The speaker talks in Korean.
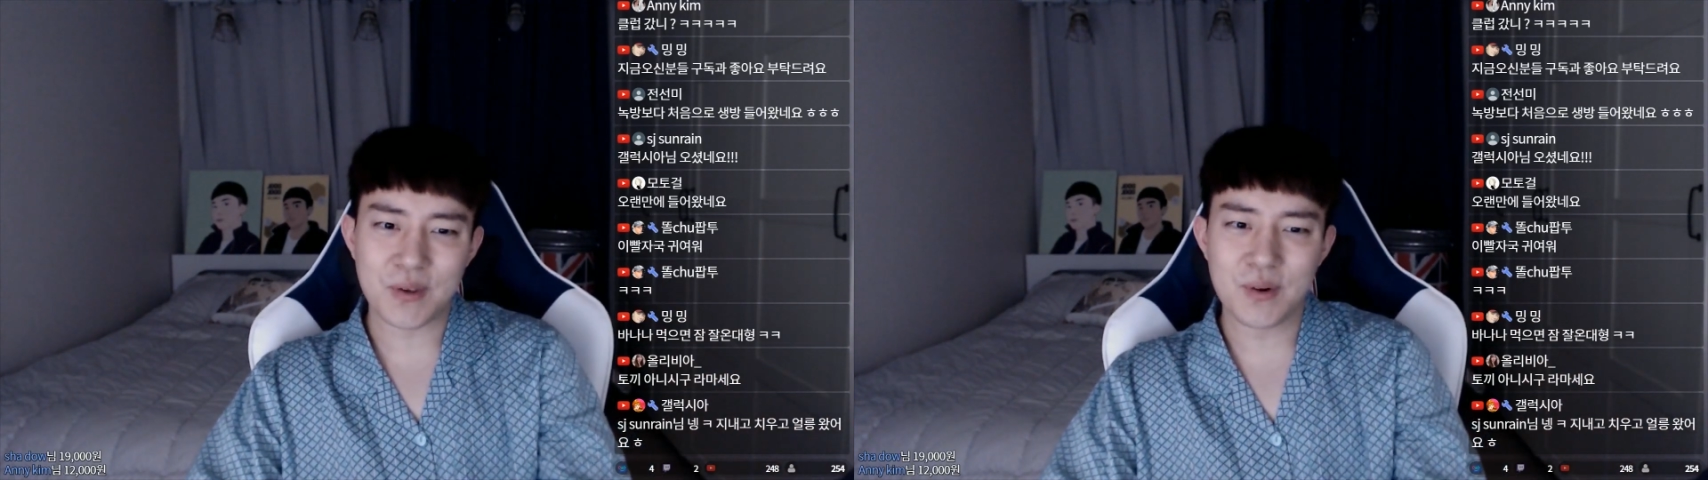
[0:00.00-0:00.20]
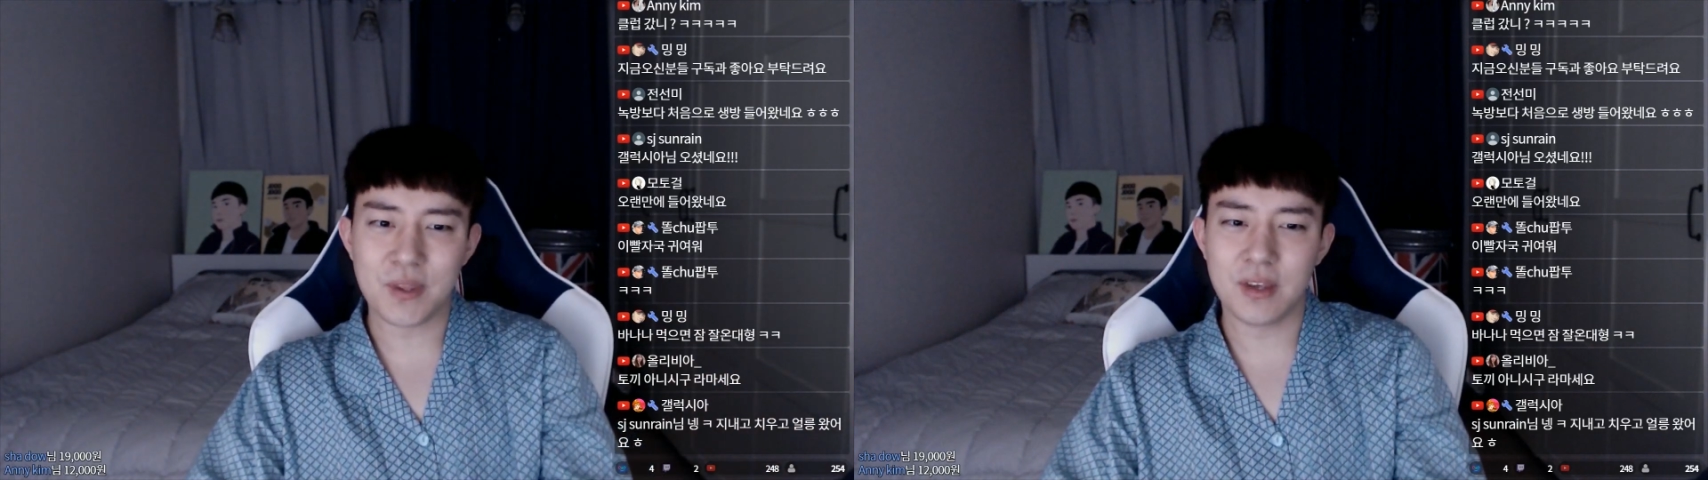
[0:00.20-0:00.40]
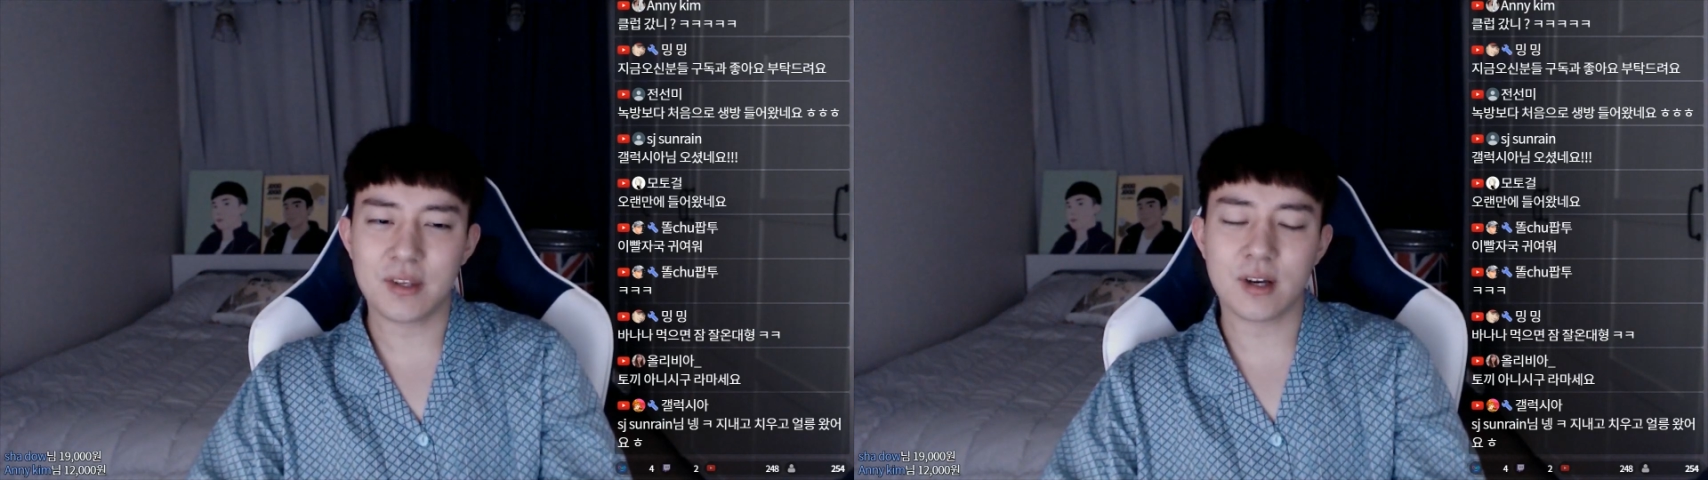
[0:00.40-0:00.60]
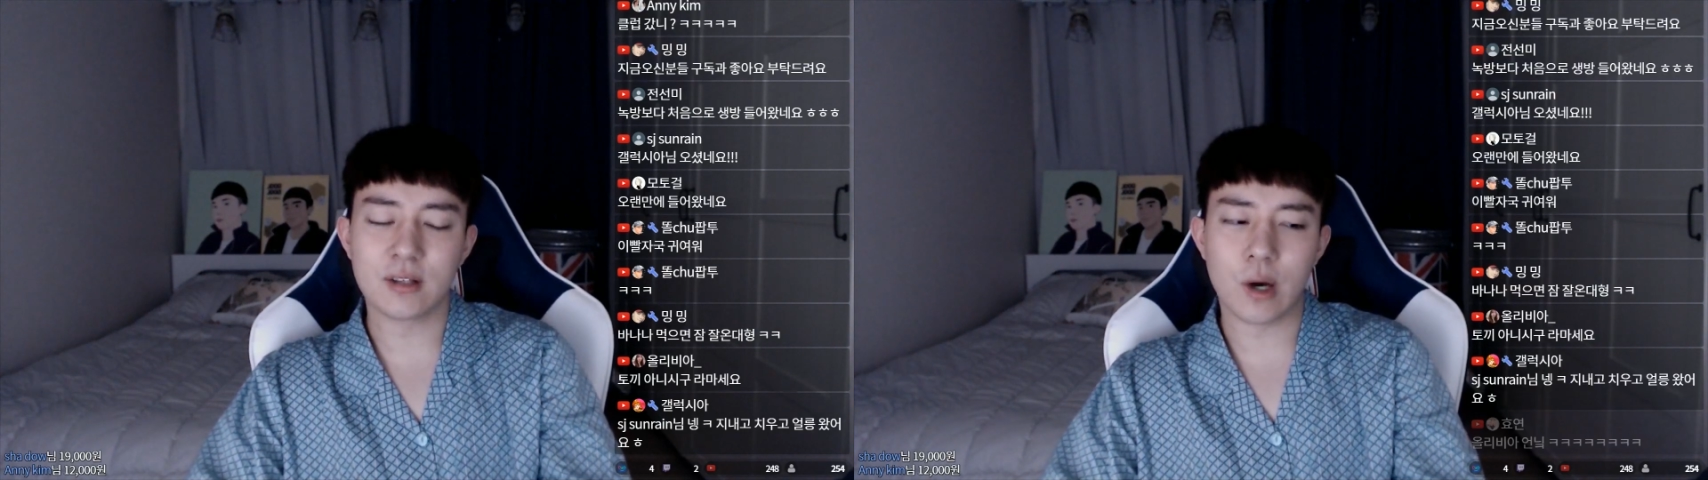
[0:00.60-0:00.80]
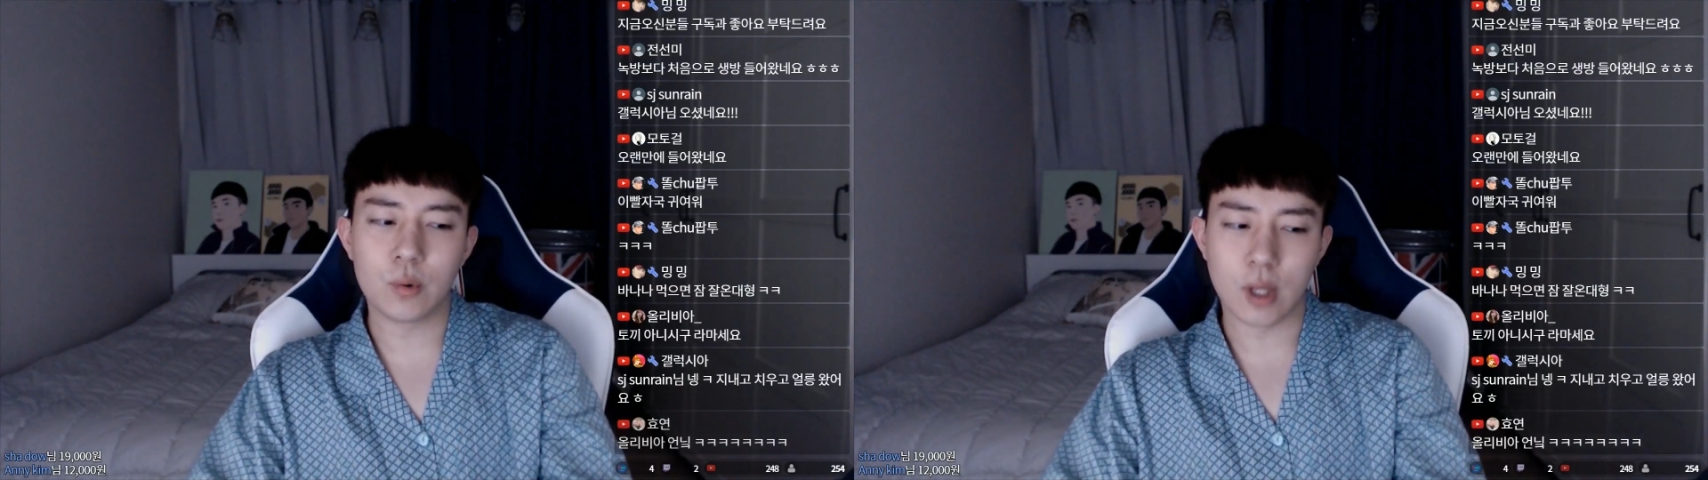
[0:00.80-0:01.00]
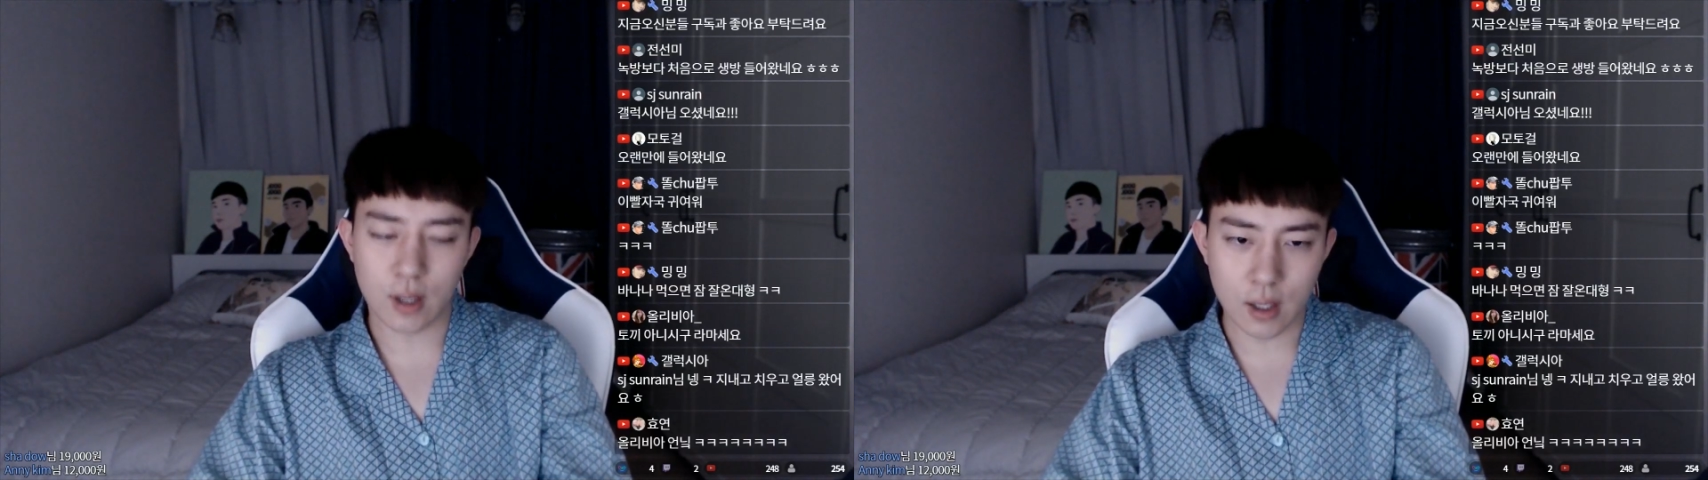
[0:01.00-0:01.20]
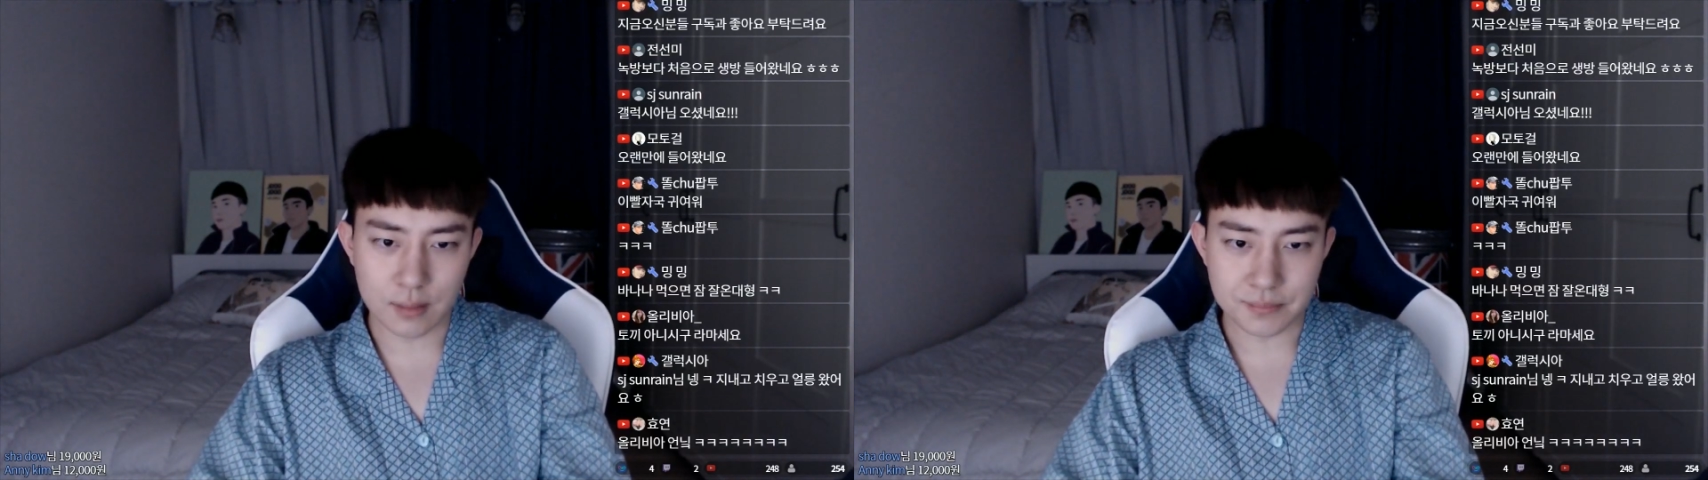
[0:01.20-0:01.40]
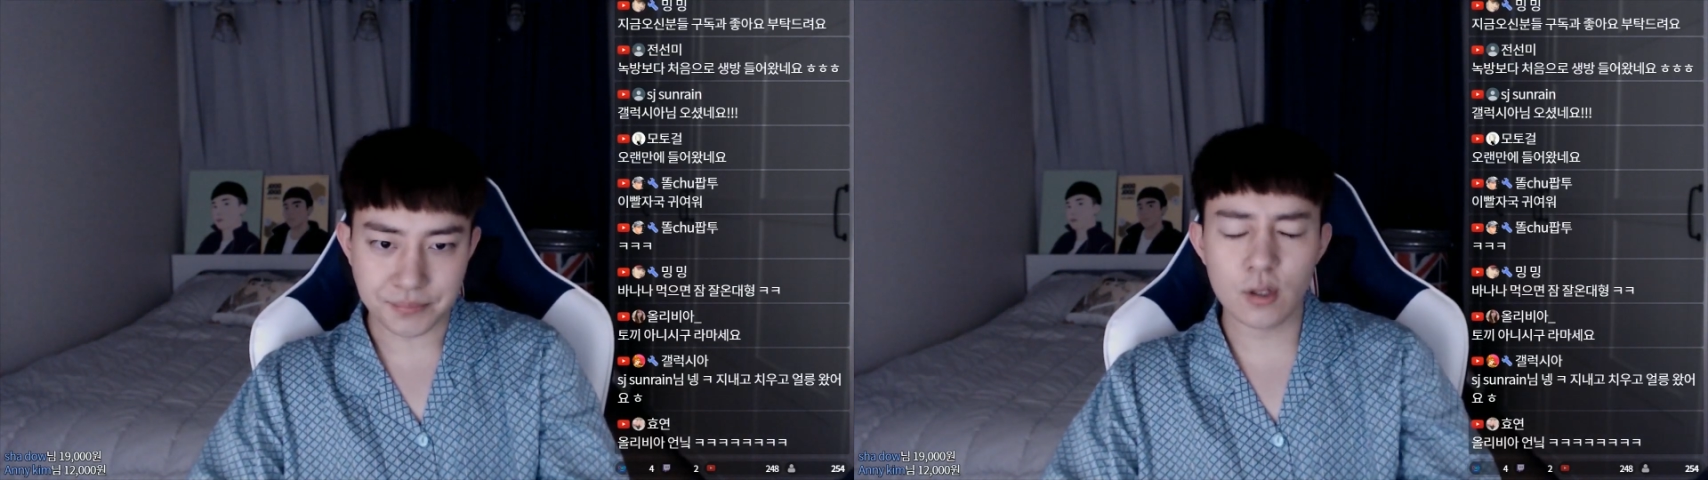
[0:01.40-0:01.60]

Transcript: 이렇게 얘기가 나오다가